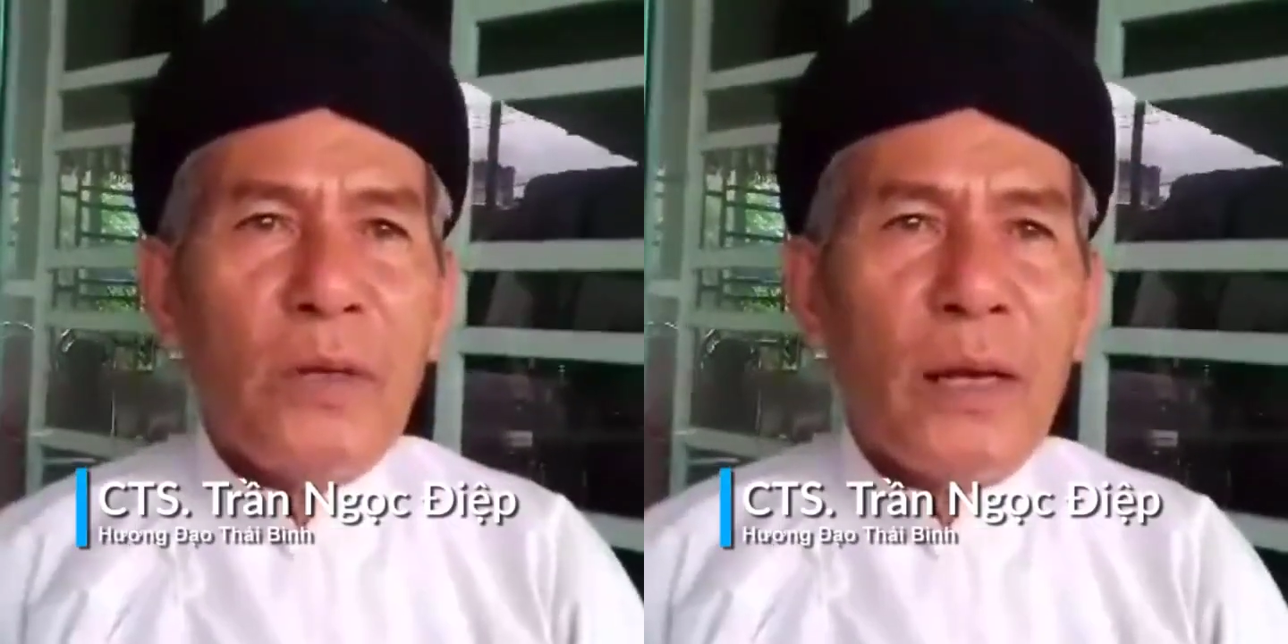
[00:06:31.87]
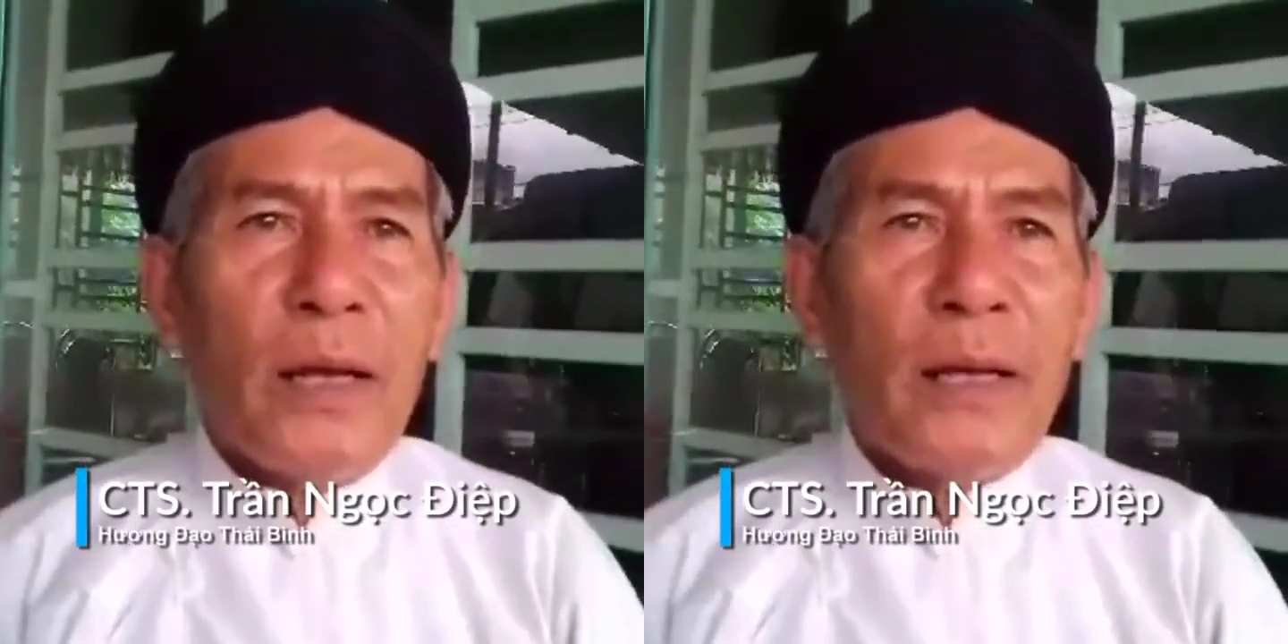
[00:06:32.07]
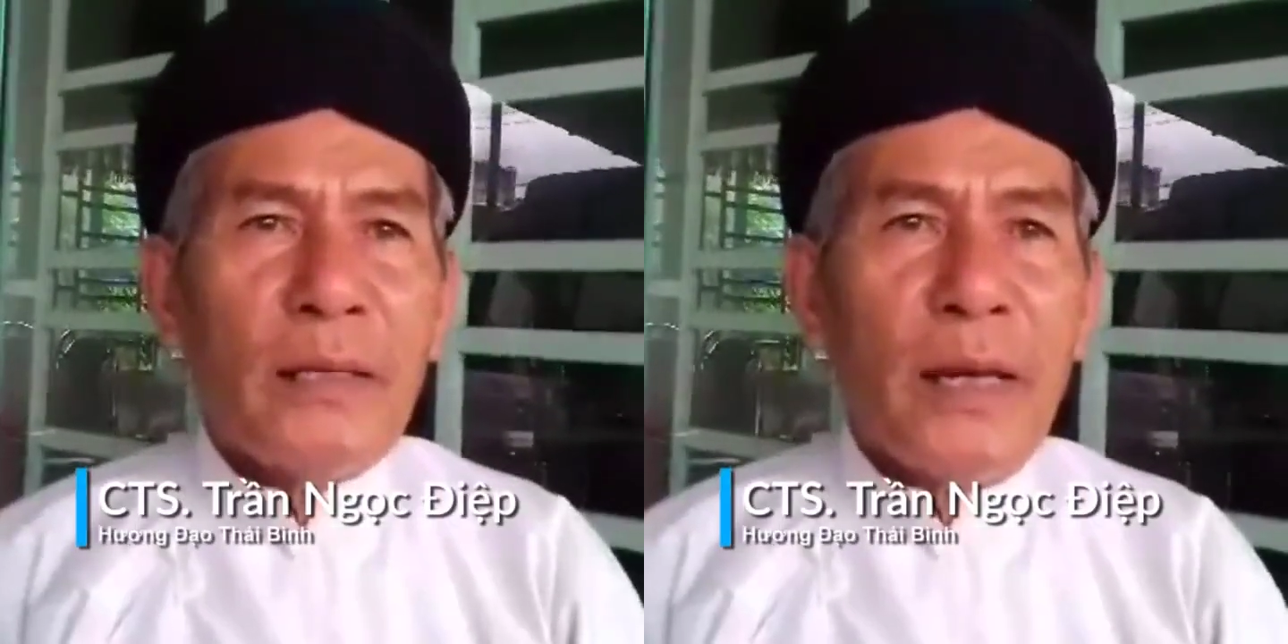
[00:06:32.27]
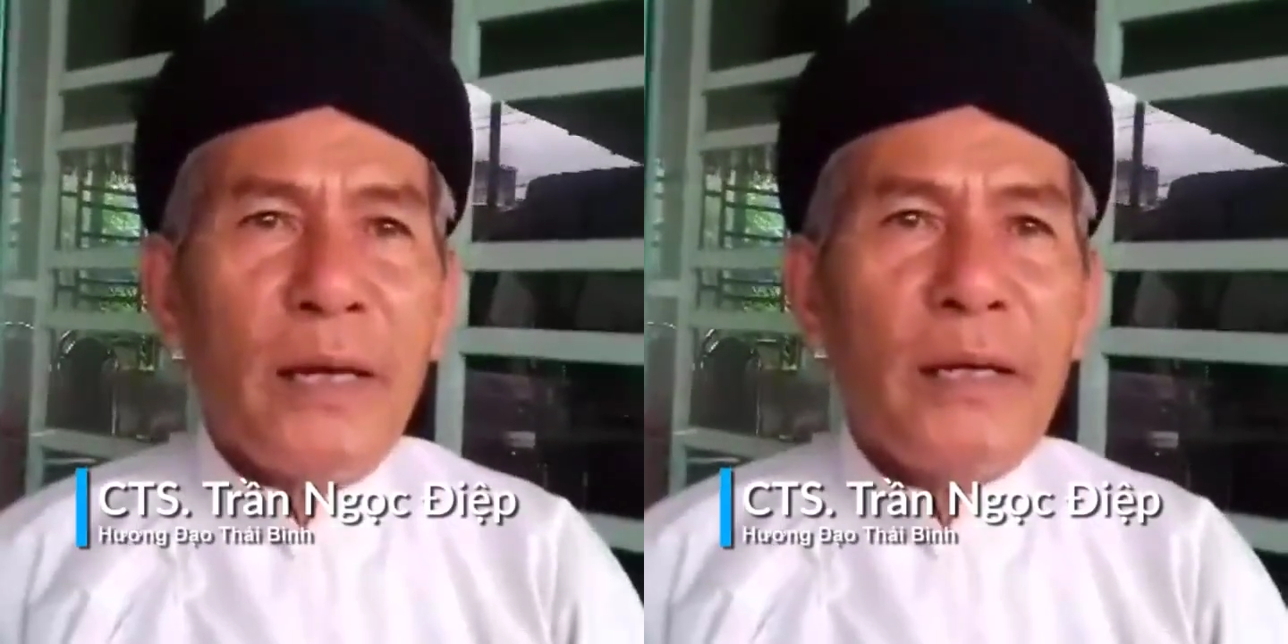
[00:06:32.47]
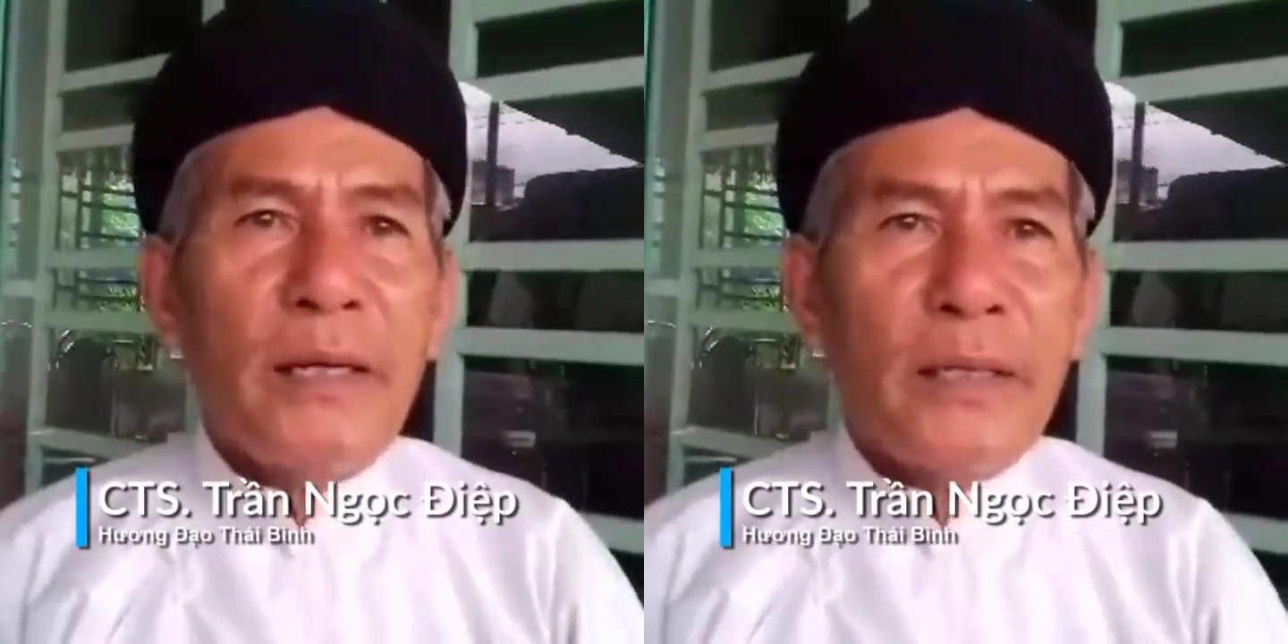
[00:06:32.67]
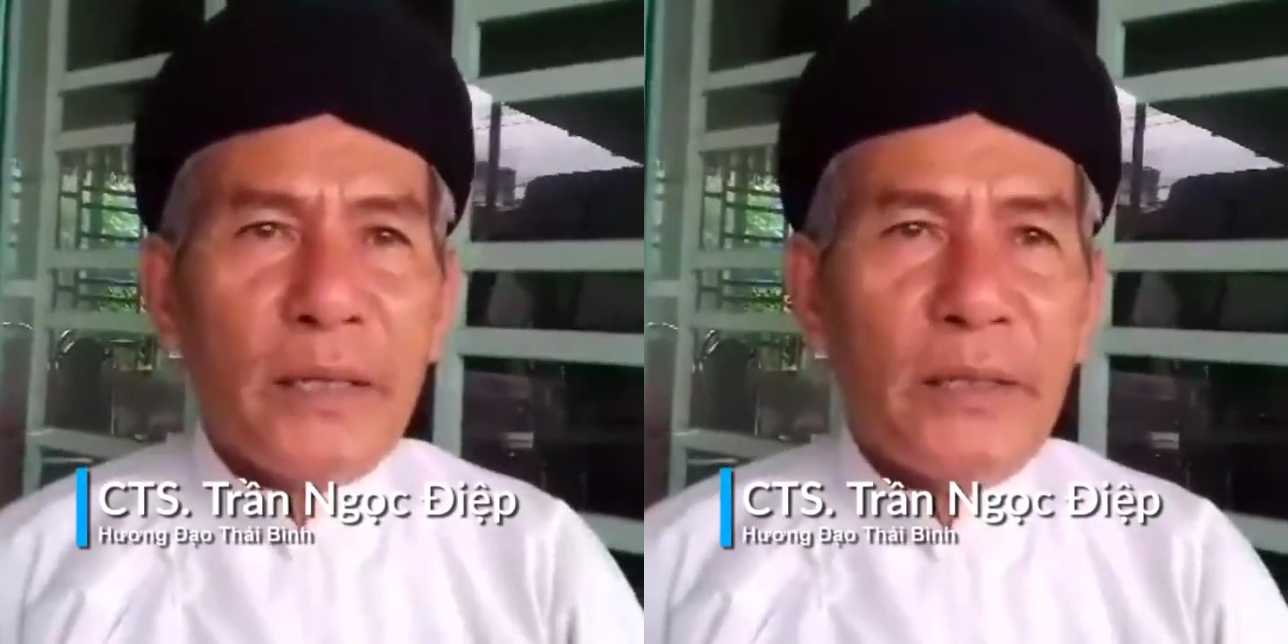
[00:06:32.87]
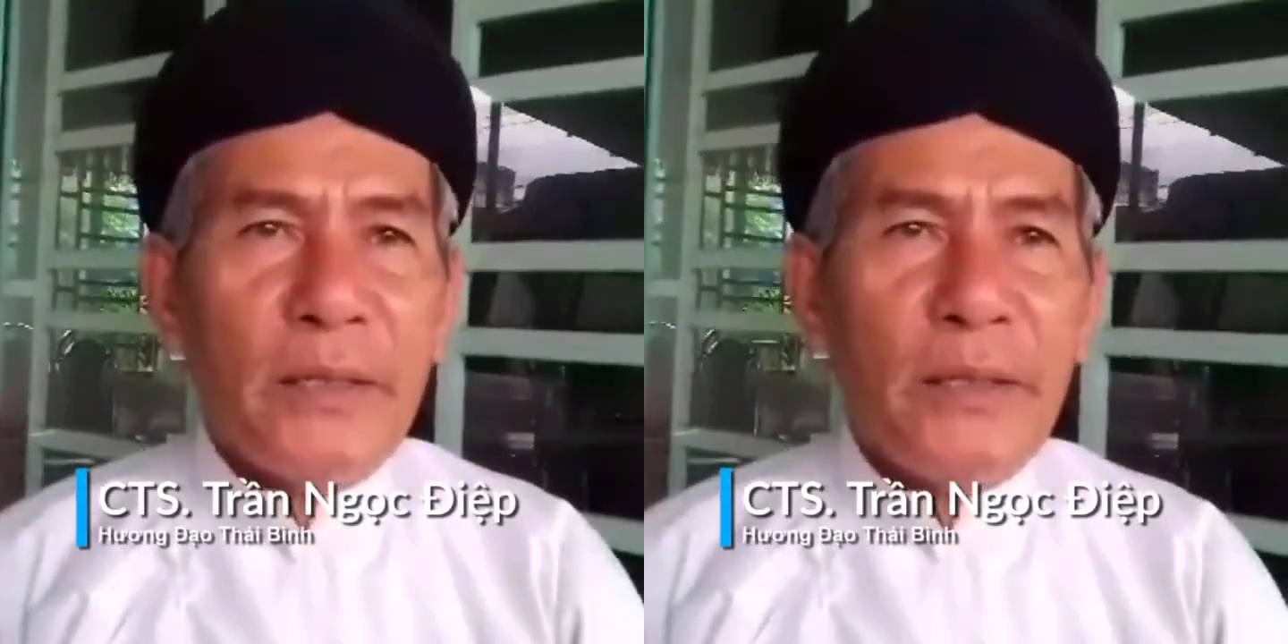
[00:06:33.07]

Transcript: là chánh trị sự